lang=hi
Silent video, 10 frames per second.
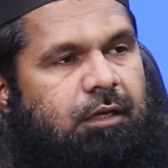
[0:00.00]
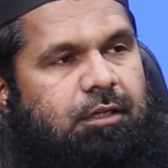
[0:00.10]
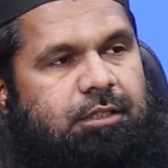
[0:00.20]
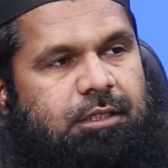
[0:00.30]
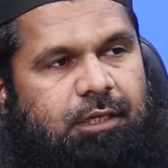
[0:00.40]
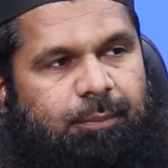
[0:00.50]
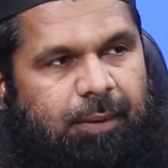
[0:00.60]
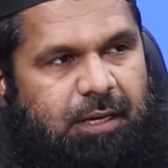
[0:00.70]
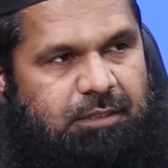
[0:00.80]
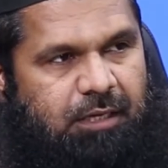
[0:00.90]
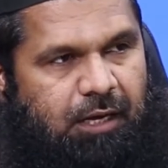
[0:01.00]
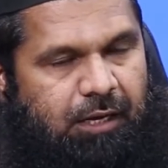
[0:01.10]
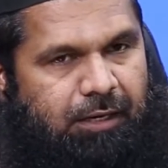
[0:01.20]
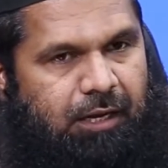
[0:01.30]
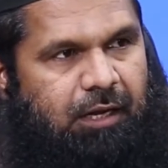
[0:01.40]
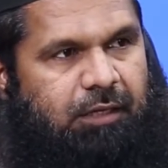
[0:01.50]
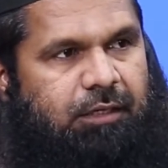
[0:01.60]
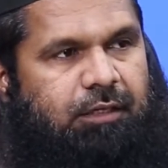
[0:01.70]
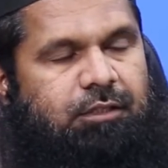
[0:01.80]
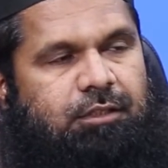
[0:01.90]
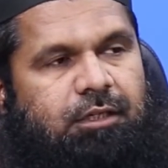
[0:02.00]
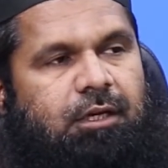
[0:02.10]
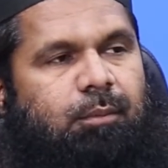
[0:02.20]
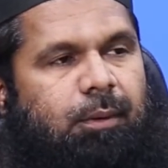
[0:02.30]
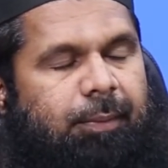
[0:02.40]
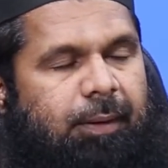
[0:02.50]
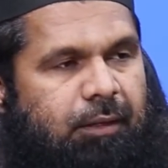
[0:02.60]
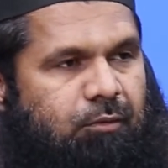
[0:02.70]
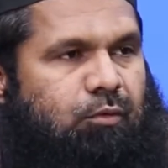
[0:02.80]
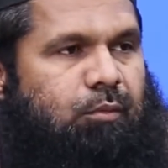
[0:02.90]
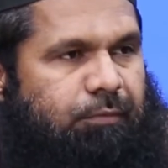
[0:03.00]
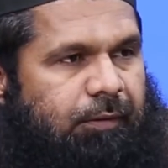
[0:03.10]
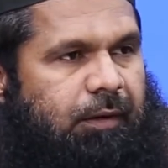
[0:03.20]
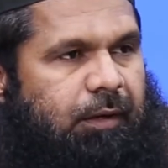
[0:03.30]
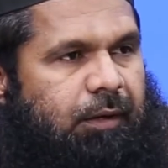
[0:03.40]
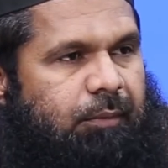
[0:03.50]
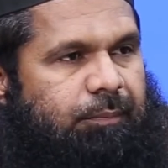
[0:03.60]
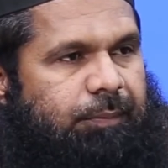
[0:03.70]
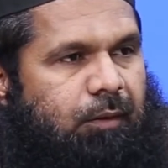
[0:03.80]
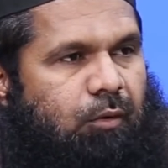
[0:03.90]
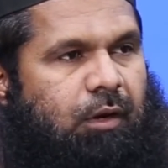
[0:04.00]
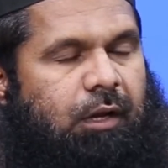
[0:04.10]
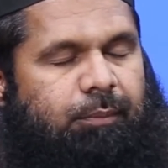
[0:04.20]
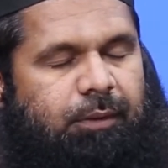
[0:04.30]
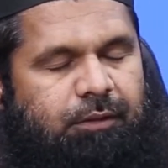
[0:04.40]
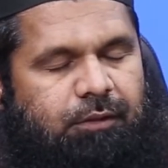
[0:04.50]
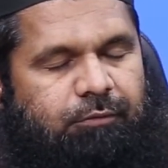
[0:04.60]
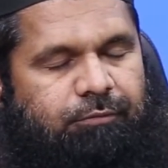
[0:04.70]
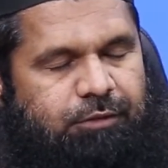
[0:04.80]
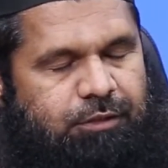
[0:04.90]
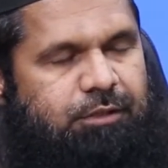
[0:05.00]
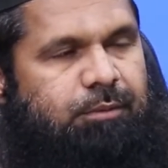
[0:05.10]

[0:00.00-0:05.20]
किसी के पास आना या किसी की खबर पाना दोनों में फ़र्क है और अरबी इतनी फसी